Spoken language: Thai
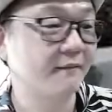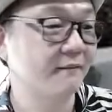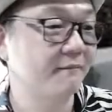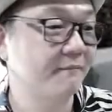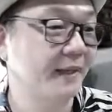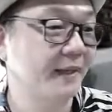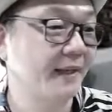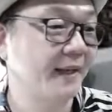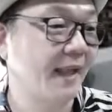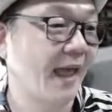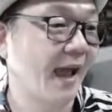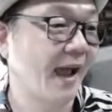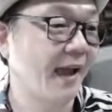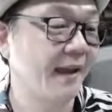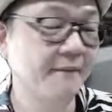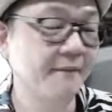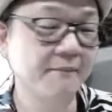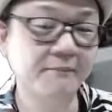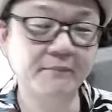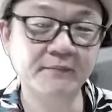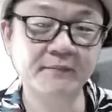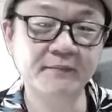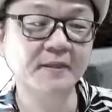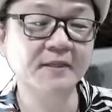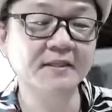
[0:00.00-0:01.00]
เป็นไลฟ์
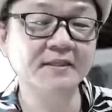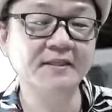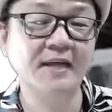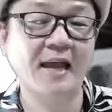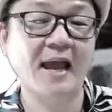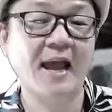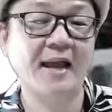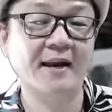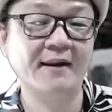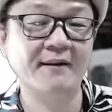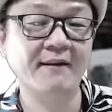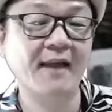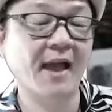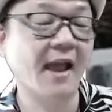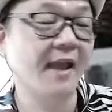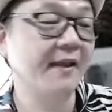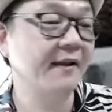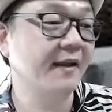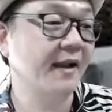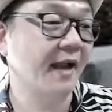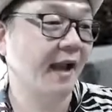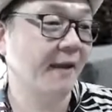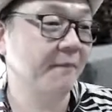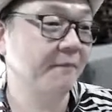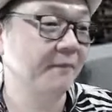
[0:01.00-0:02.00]
เพิ่งจะหัดไลฟ์
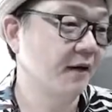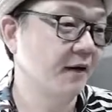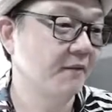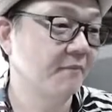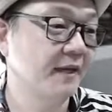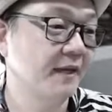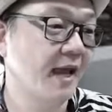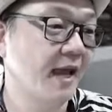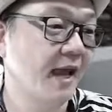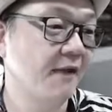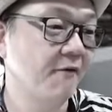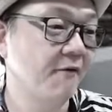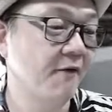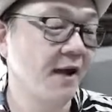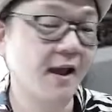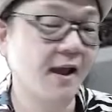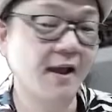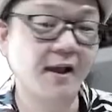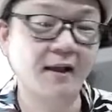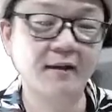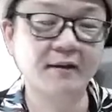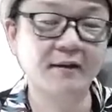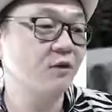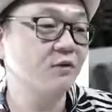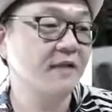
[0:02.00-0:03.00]
นะครับยังไม่ได้ว่า
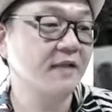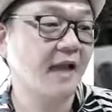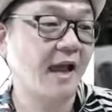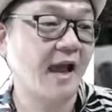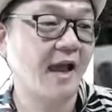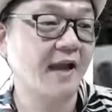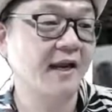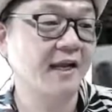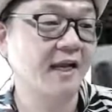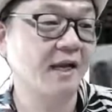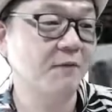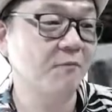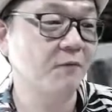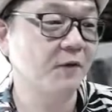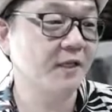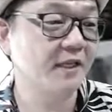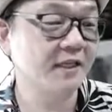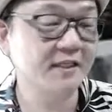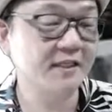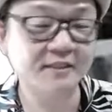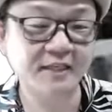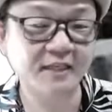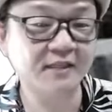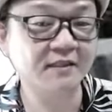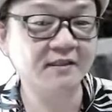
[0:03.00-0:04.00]
เที่ยวช้านะครับวันนี้
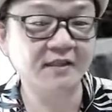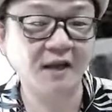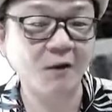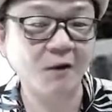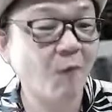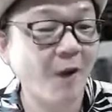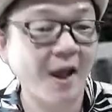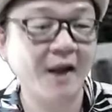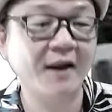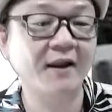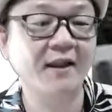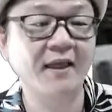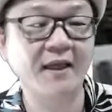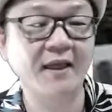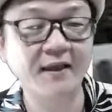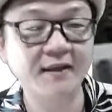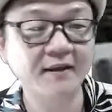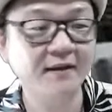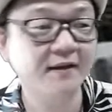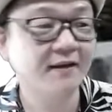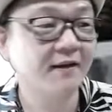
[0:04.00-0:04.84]
เซ็ตทั้งวันเลย